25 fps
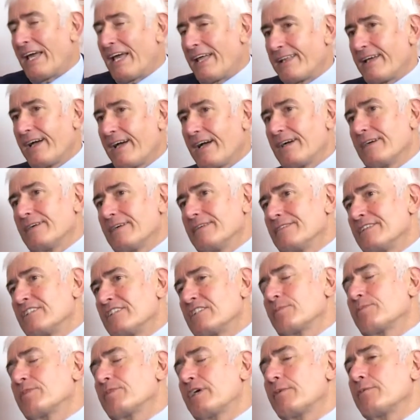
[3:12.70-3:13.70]
yani
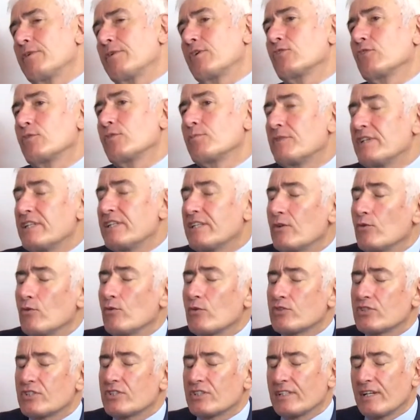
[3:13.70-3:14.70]
Recep Tayyip Erdoğan birlikte
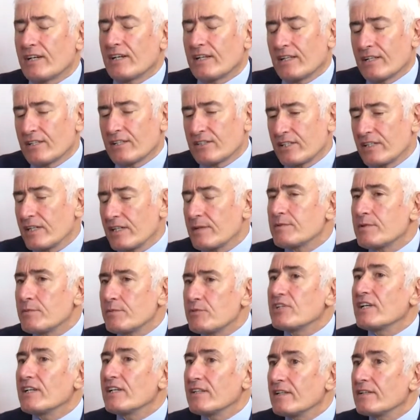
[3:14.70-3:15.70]
yol çıktı arkadaşlar hepsi
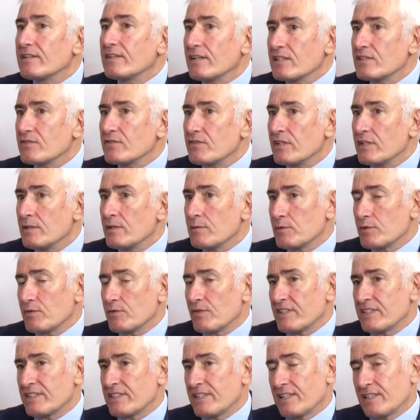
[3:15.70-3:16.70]
bir şekilde tasfiye
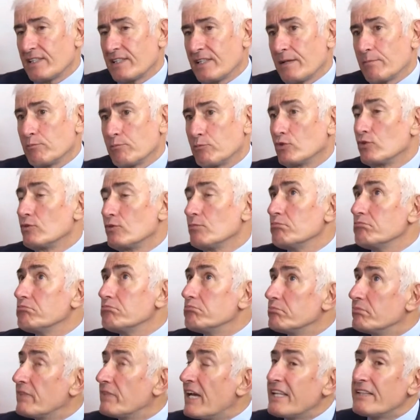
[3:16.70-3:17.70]
edilmiş vaziyette. Bunun
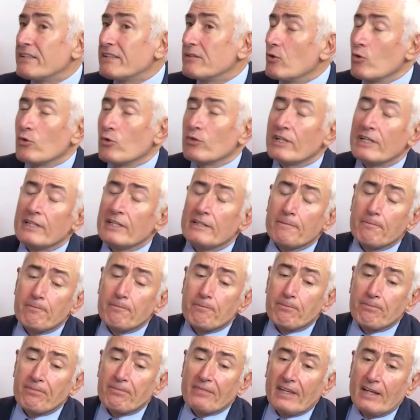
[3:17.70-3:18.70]
ben örneğin
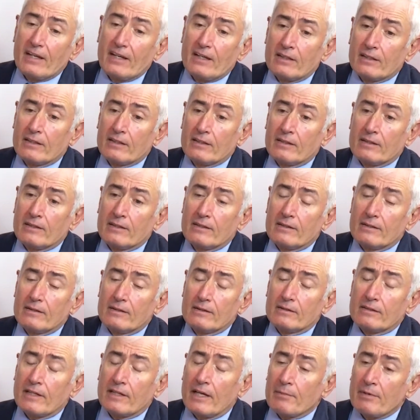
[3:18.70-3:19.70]
e,
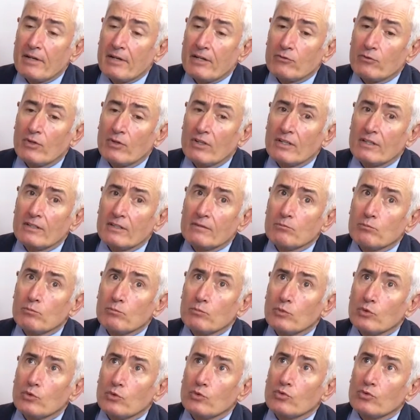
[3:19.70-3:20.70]
Tayyip Erdoğan'ın
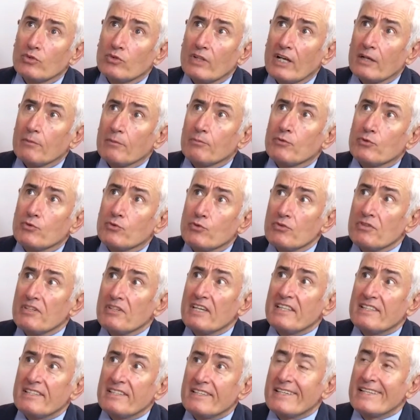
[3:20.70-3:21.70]
mutlak bütün
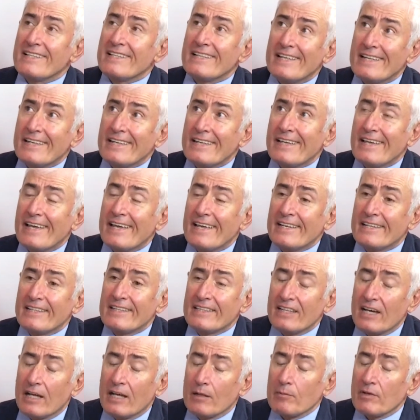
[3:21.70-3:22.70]
yetkileri
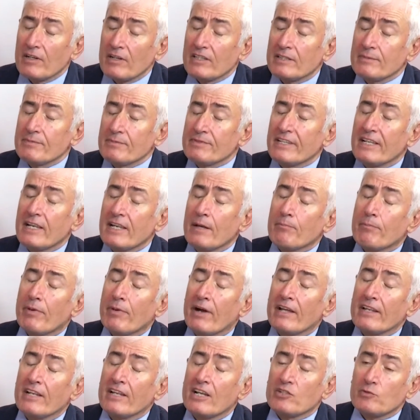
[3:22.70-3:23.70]
elinde almak, kimseyle
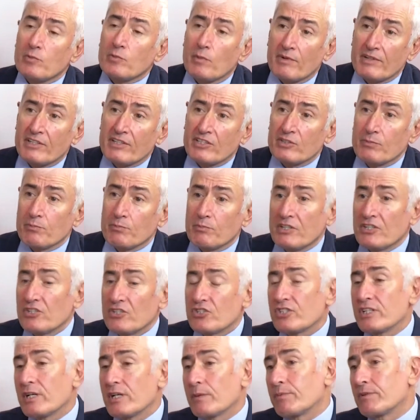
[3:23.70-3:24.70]
paylaşmamak için
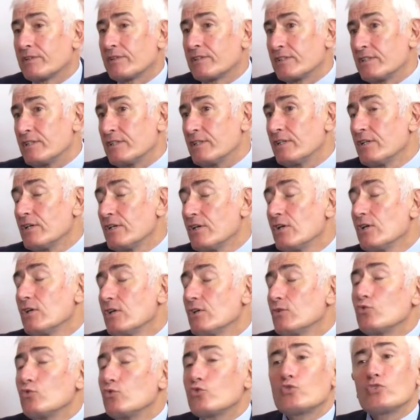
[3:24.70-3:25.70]
bilinçli yapıldığını
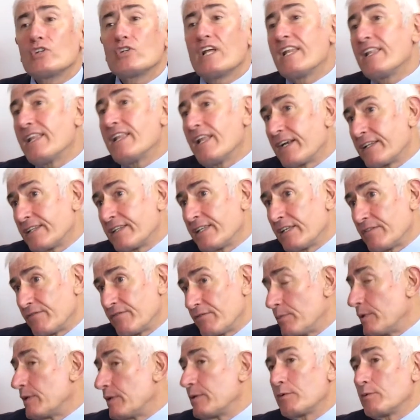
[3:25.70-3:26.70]

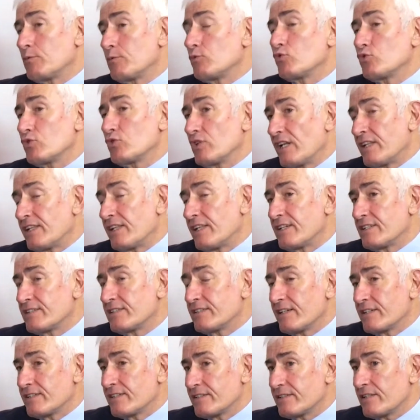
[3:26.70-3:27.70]
düşünenlerdenim. Benim gibi düşünenlerin
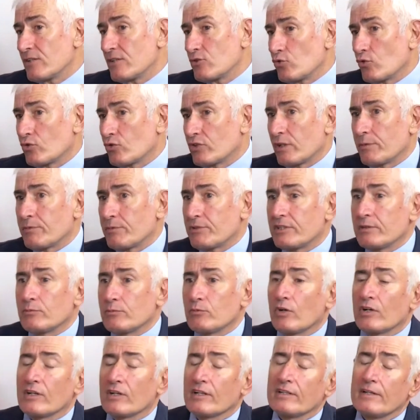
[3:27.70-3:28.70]
sayısı da çok tabii
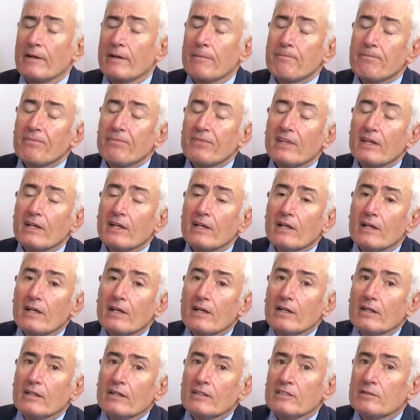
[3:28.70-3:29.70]
ki bu arada.
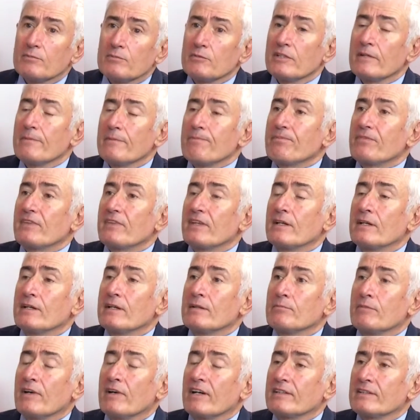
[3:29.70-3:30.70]
E şimdi
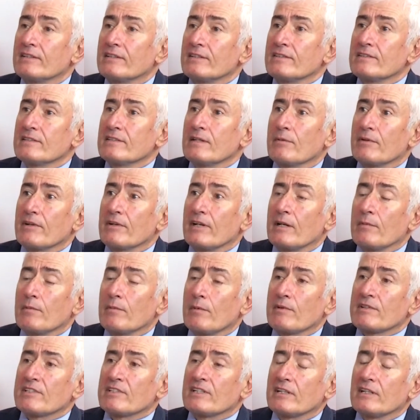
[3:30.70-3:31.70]
e, baktığınız zaman Ali
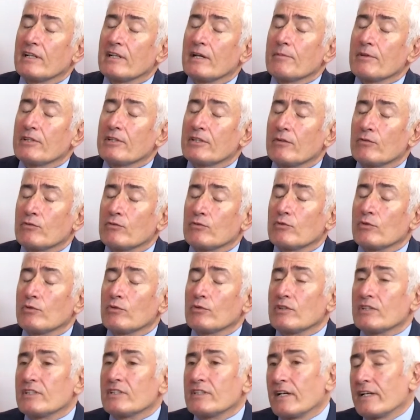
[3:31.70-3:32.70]
Babacan'la Ahmet
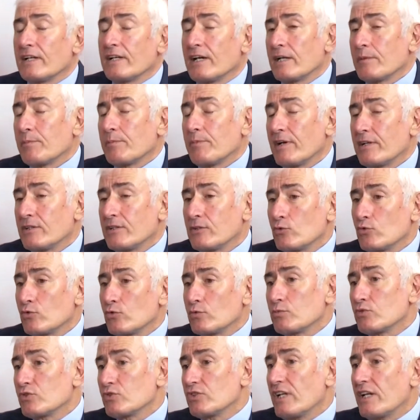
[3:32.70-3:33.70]
Davutoğlu iki tane ayrı parti
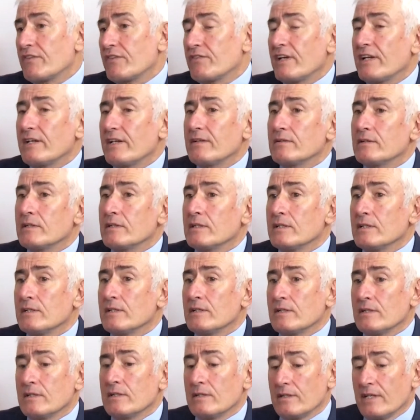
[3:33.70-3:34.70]
kurmuşlar ve
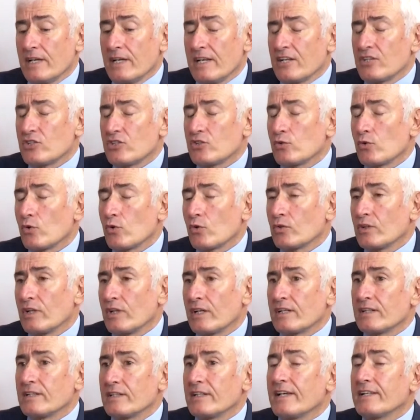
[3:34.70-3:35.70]
e, eleştiri
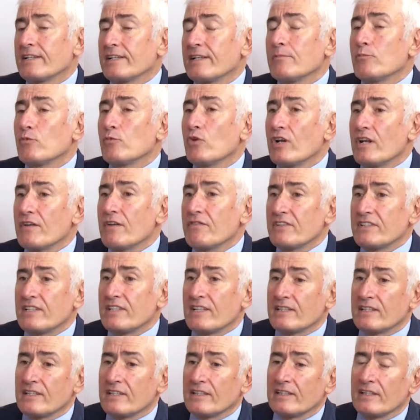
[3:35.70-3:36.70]
oklarında ya da
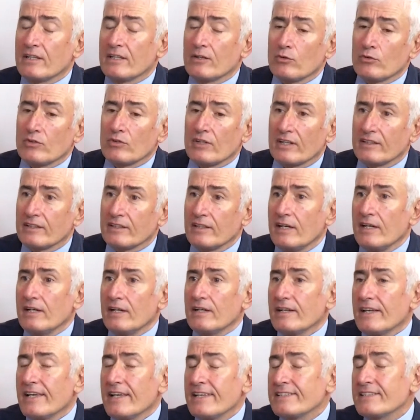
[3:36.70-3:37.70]
muhalefet ettikleri
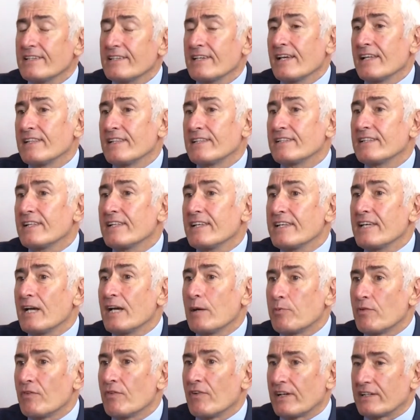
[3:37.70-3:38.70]
odakta eski geldikleri
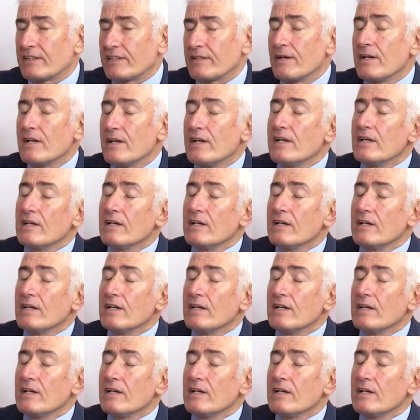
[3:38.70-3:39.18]
yapı var.